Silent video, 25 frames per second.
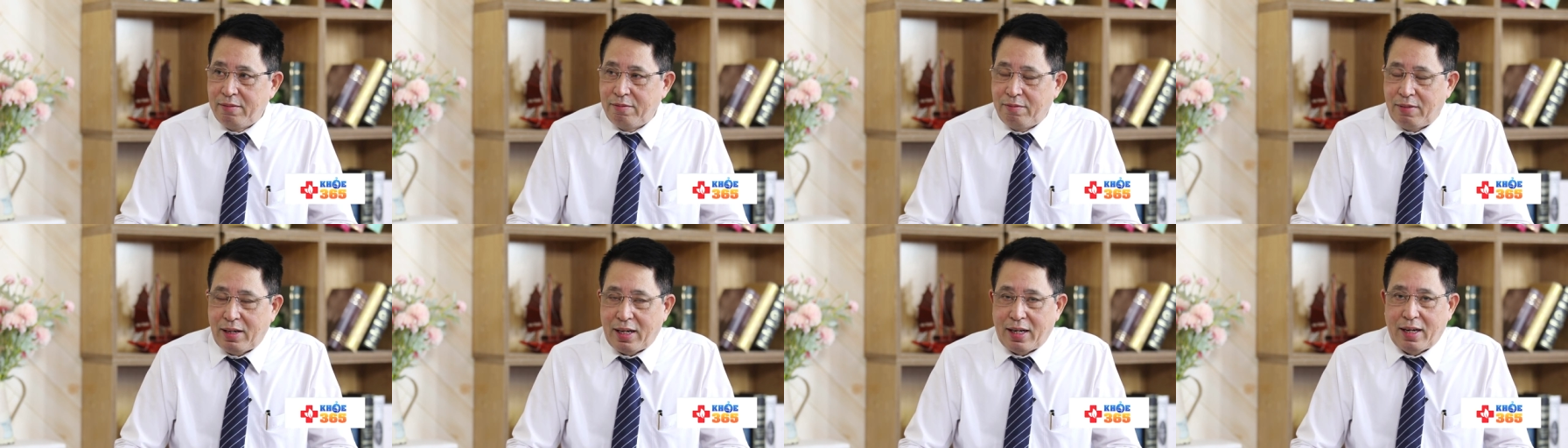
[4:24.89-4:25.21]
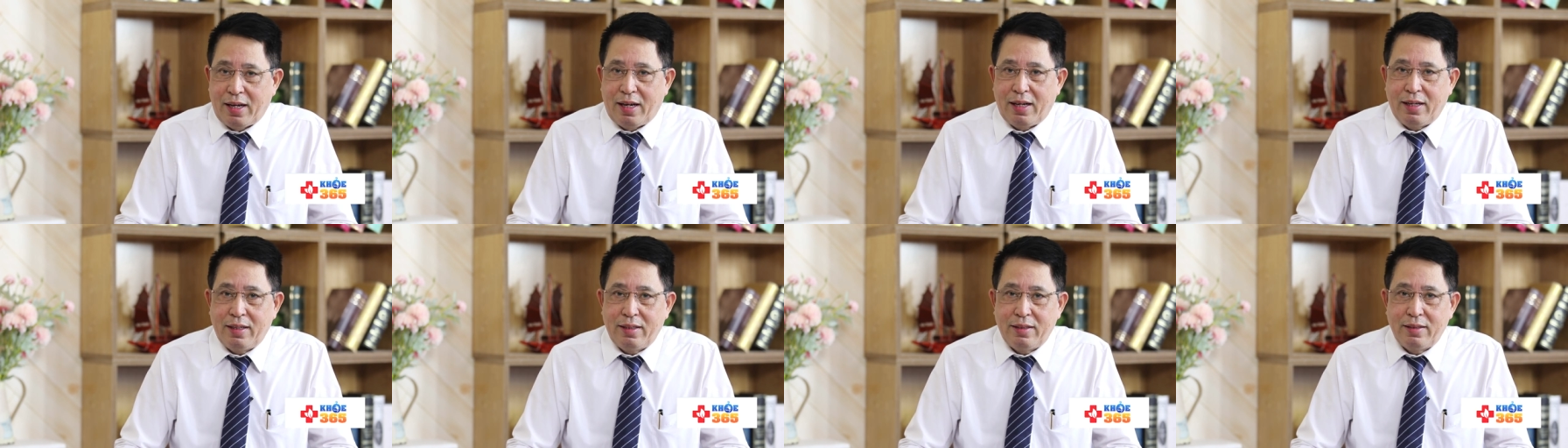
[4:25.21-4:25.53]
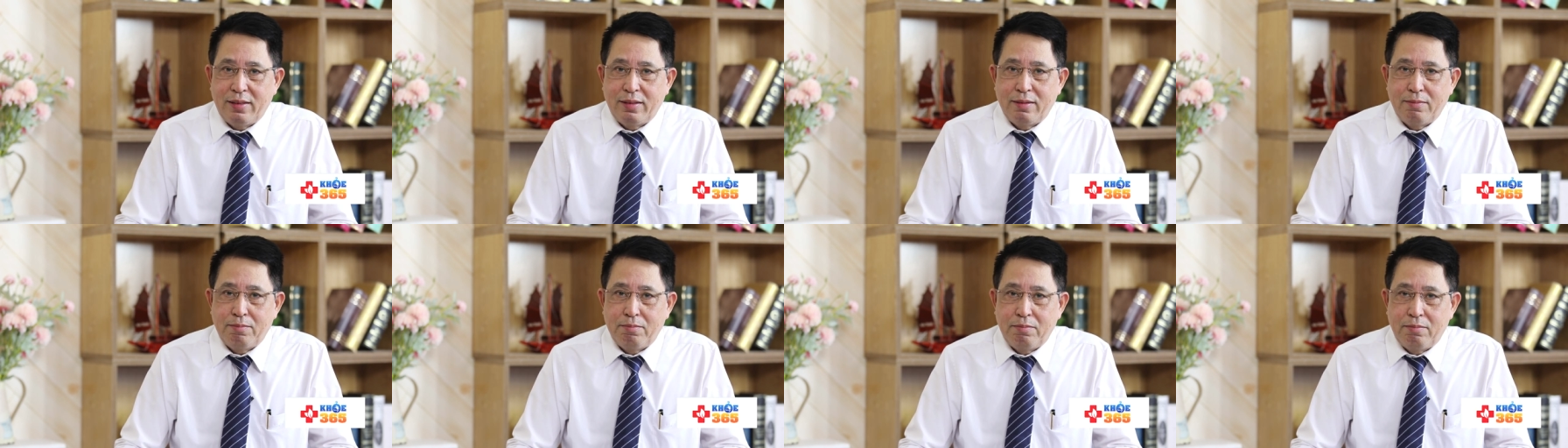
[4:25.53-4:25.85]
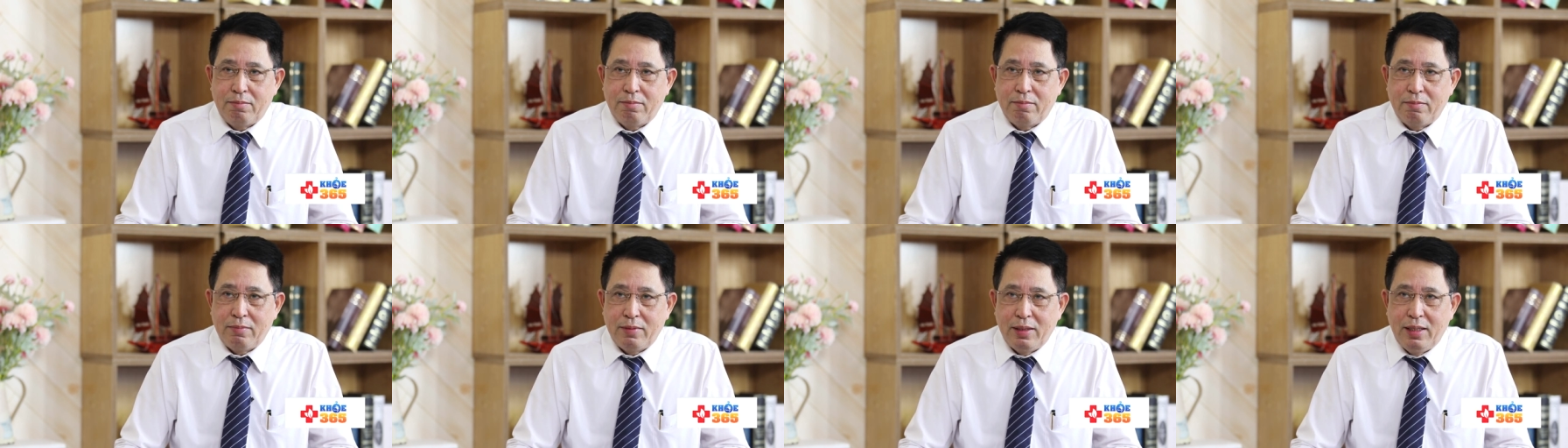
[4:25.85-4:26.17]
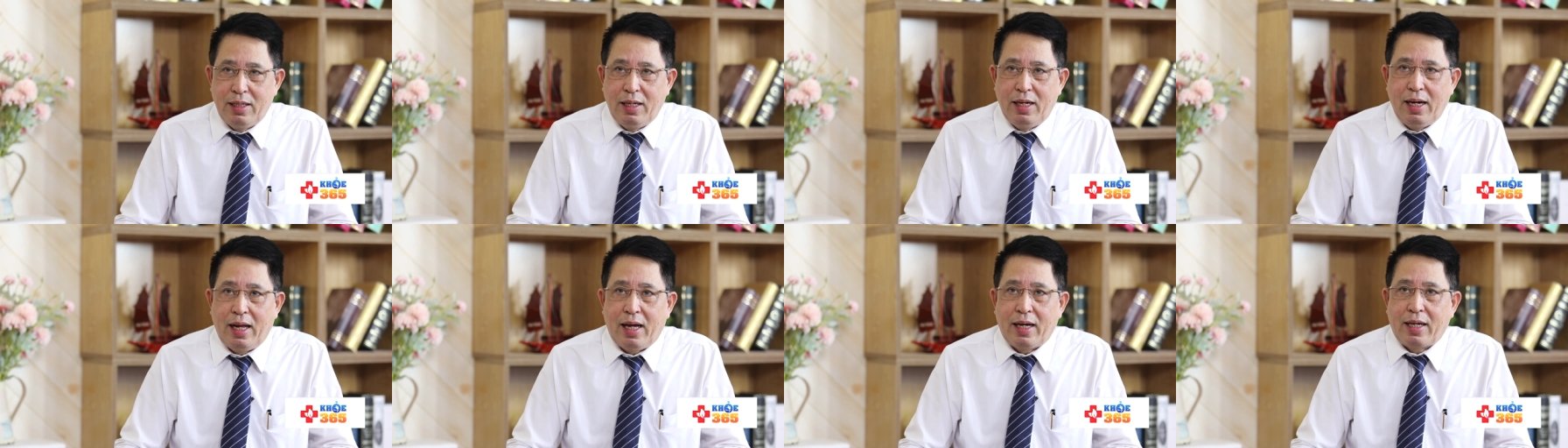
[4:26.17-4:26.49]
và đã
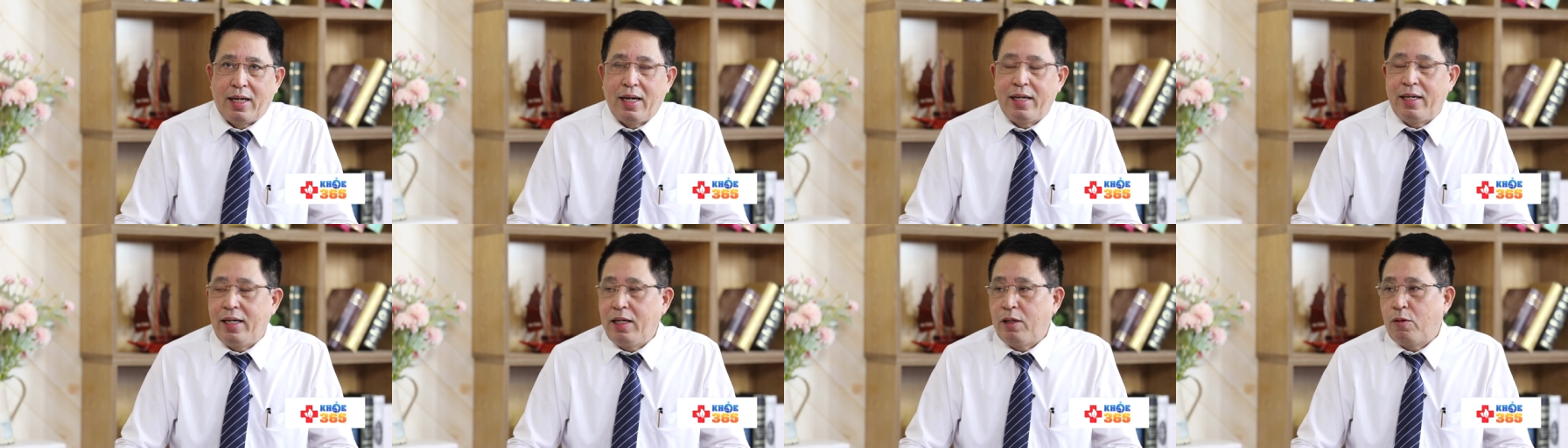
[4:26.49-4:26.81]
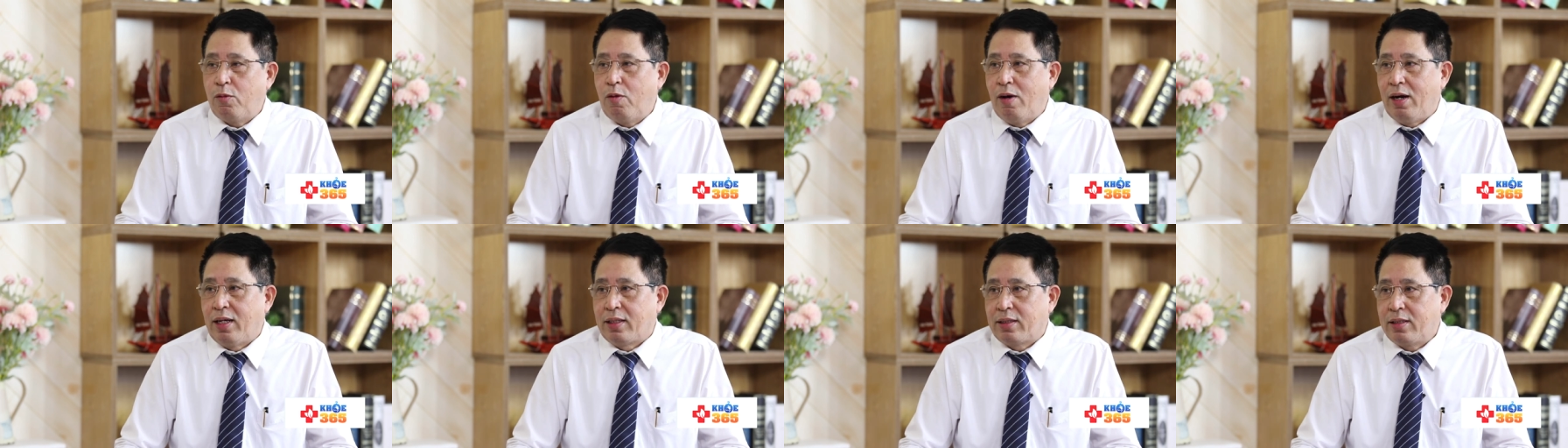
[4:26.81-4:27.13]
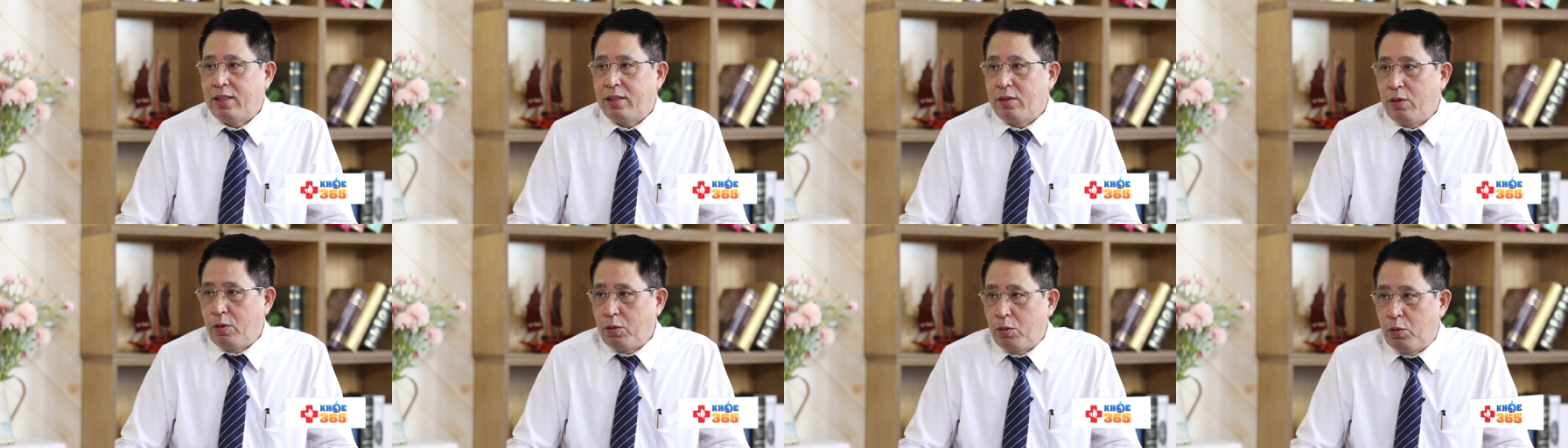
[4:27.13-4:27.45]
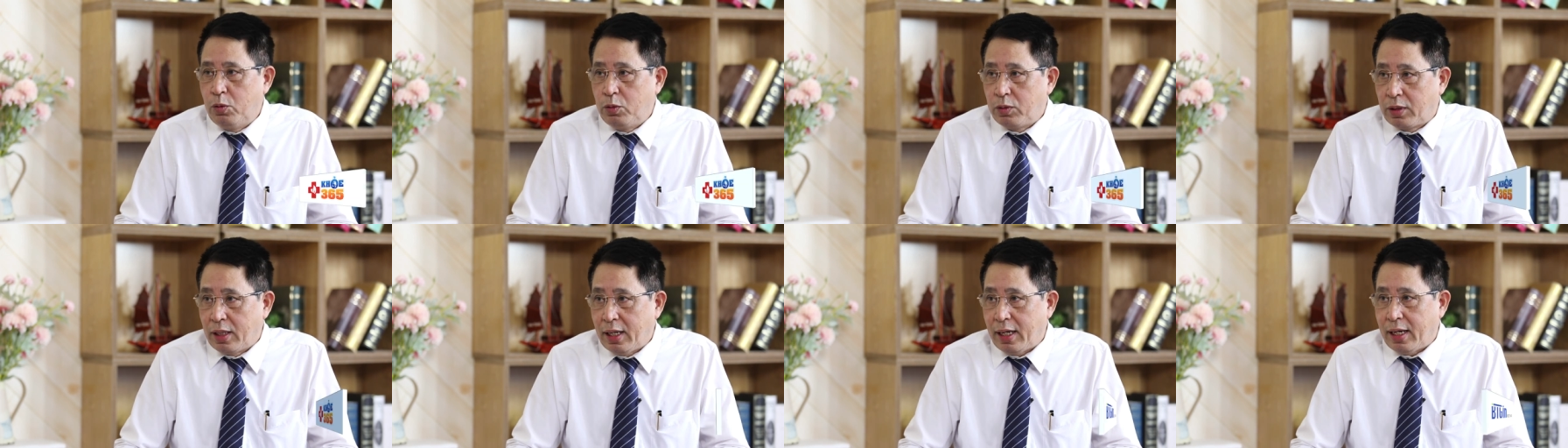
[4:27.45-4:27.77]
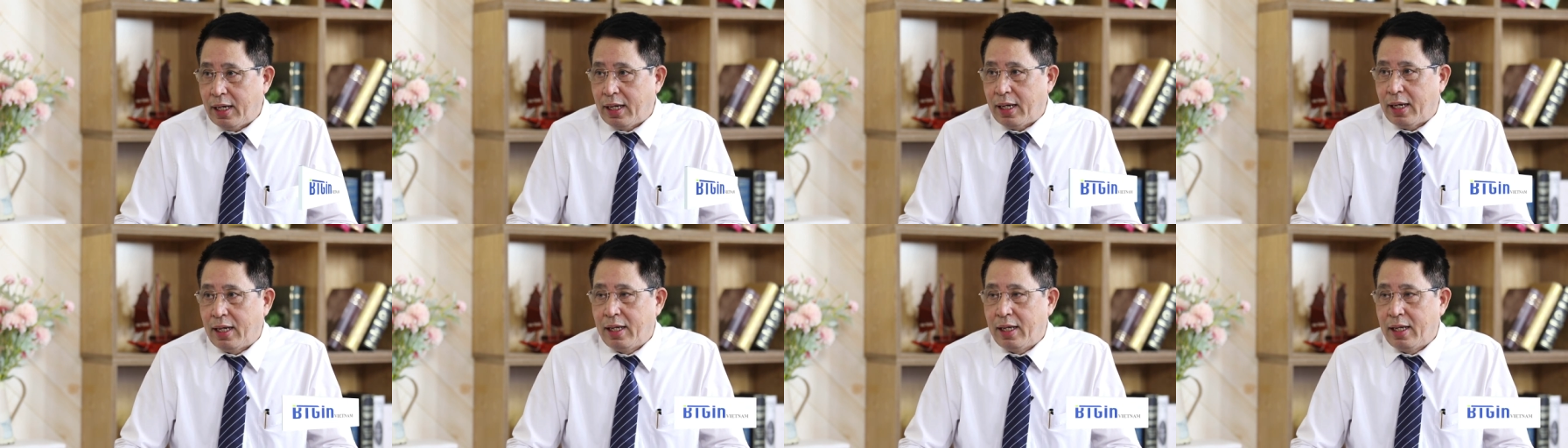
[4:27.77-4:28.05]
đưa lại cái kết quả tương đối cụ thể